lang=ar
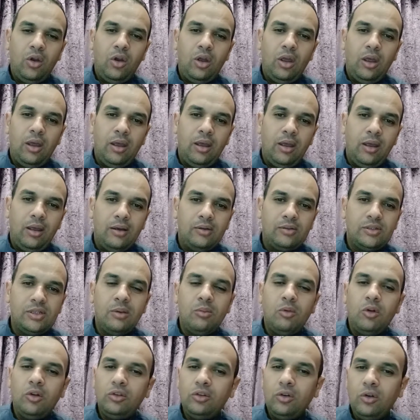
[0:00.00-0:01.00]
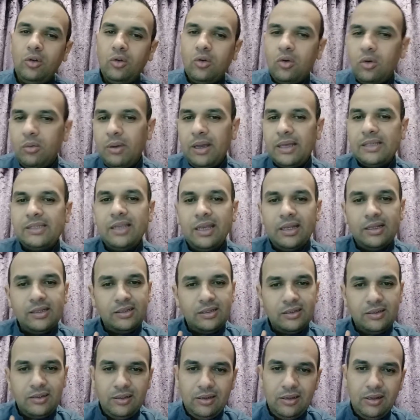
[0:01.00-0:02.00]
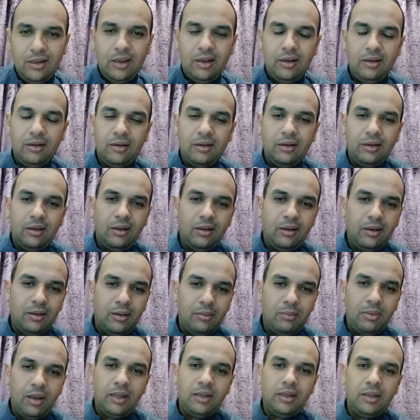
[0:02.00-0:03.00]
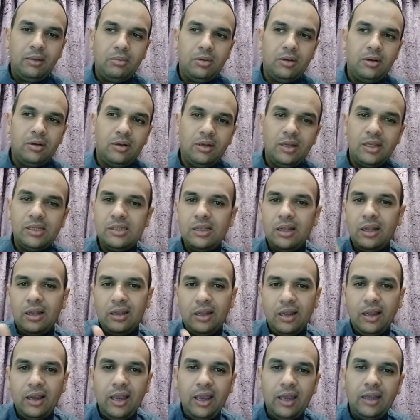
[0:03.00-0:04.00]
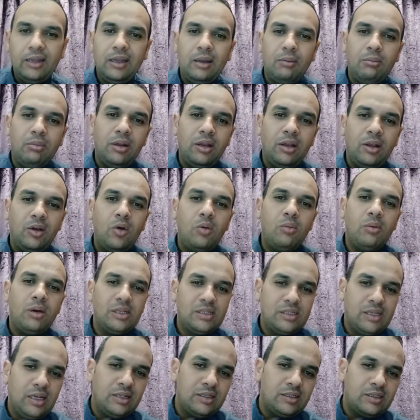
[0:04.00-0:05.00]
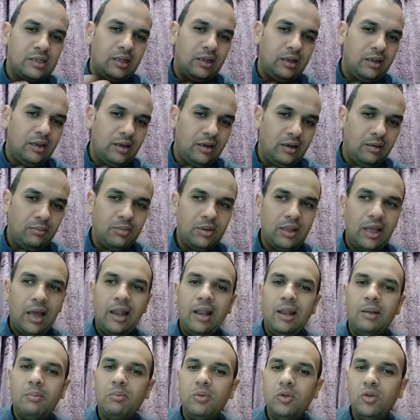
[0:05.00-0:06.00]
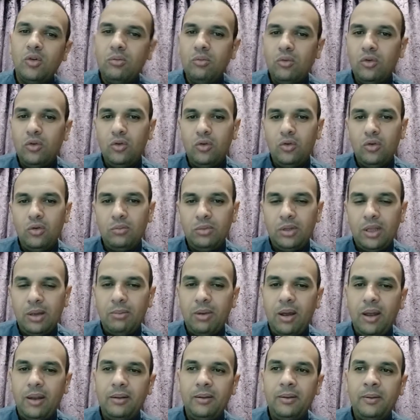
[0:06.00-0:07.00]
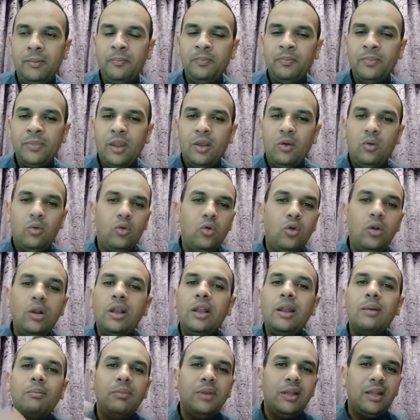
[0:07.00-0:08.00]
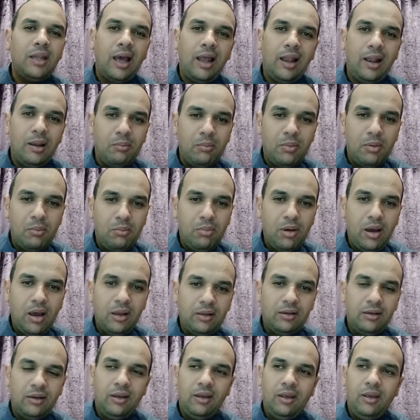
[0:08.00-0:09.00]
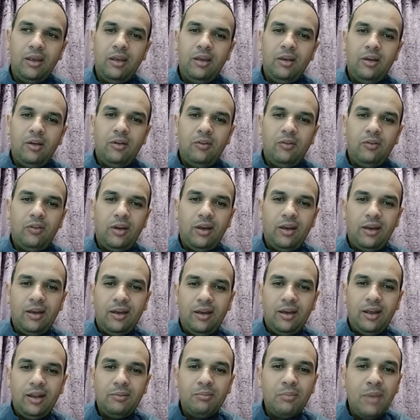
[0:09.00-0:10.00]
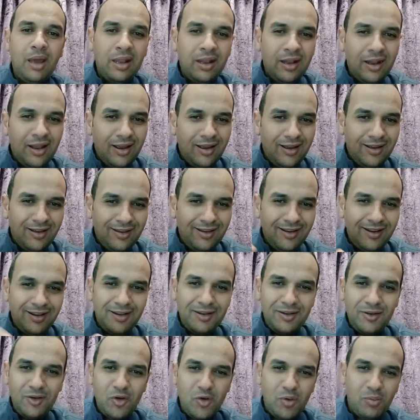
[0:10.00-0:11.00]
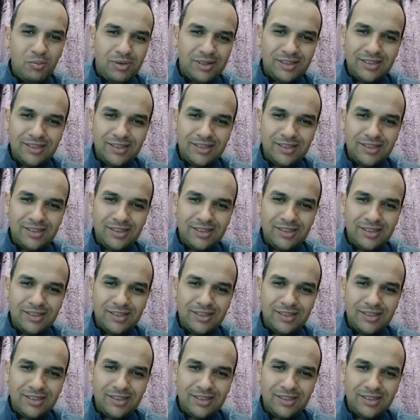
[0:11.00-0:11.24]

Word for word: آه زي ما قلت لكم اساتذتي لان انا بعتبر الناس اللي نجحت قبليهم اساتذه ليا بتعلم منهم كلهم طبعا كلنا بنتعلم من بعض فاتمنى ان يوم ما